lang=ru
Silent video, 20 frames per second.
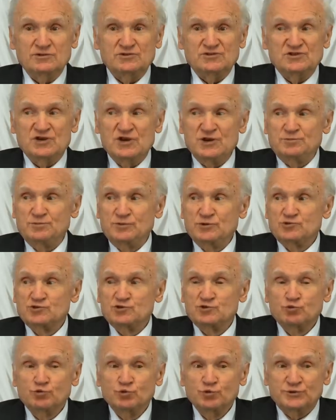терпит
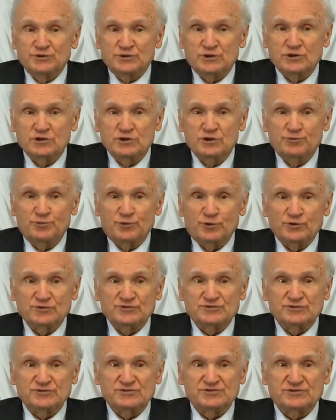жуткие
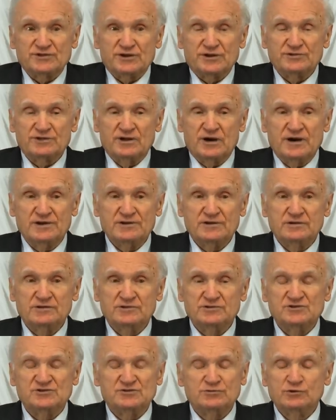просто страдания,
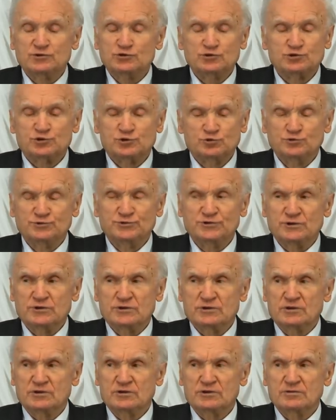действительно
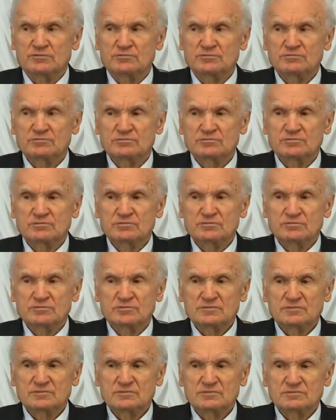жуткие,
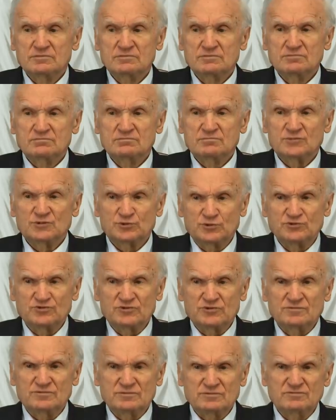кто
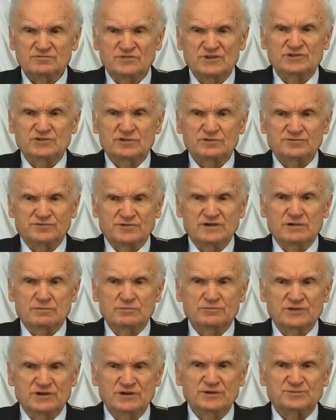видел
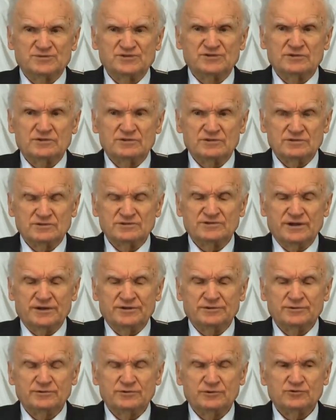фильм Гибсона,
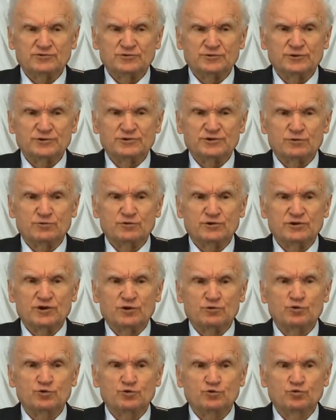знает, что это такое,
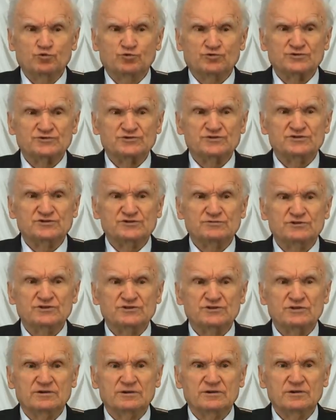какой ужас,
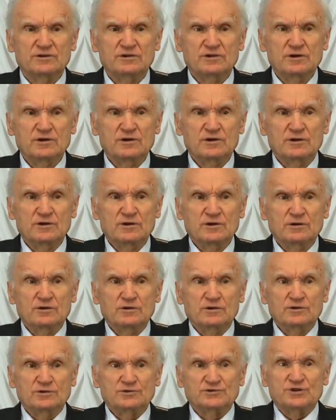действительно.
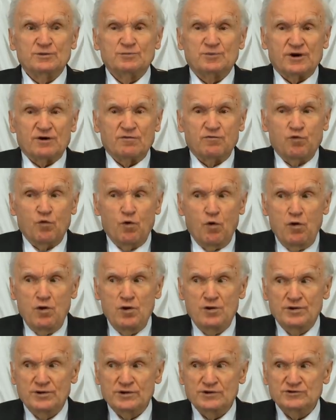
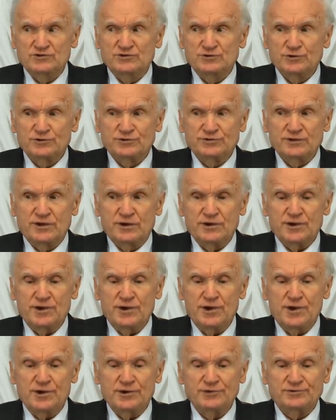Добровольно идет на
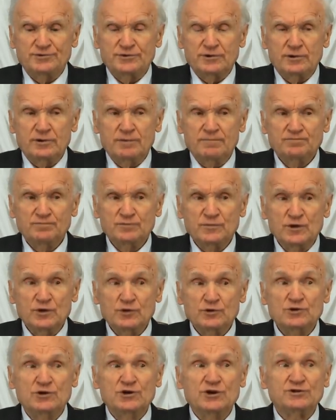это
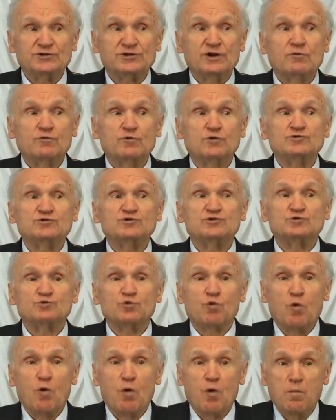для того,
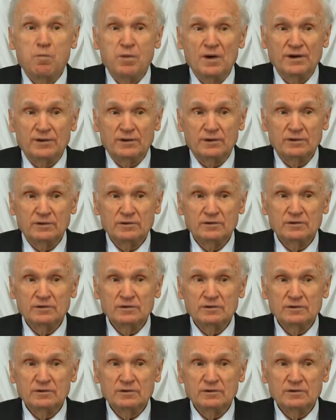чтобы